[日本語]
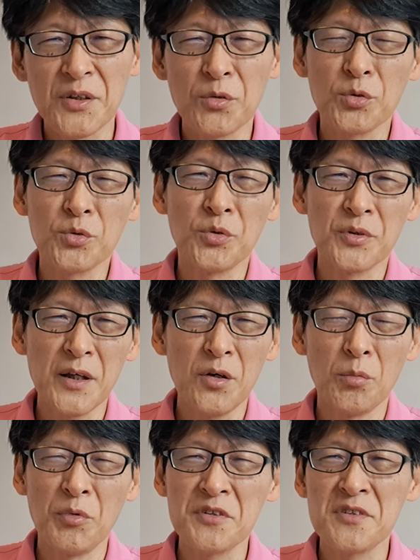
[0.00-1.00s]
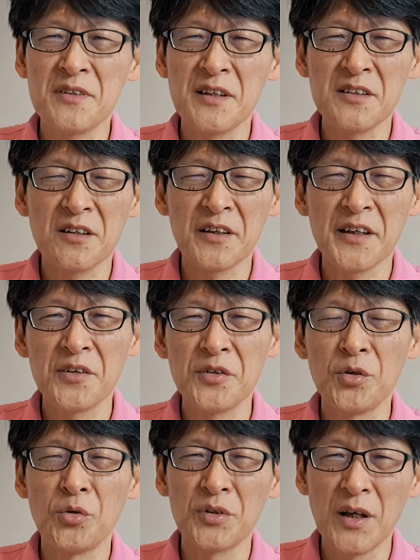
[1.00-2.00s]
ようなことをね、思わせていただける
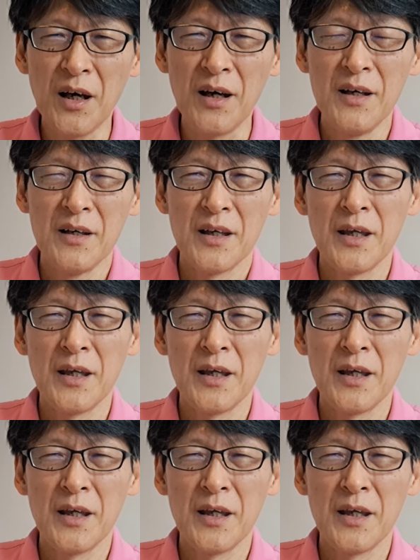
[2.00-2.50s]
ような